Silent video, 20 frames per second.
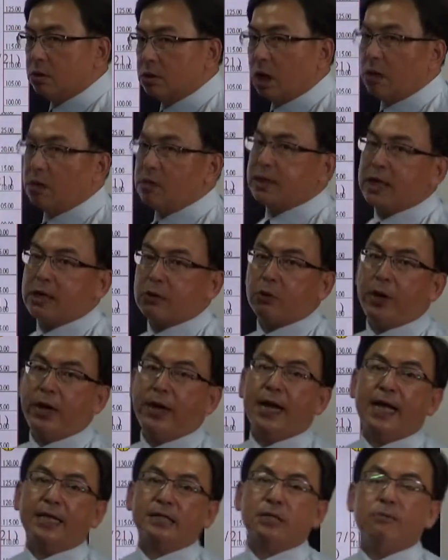头个鬼
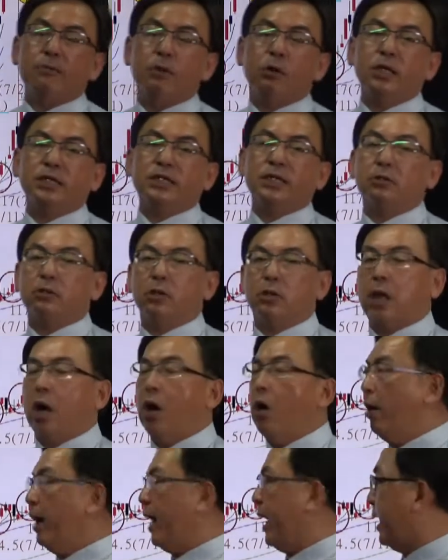啦，怎么会叫做头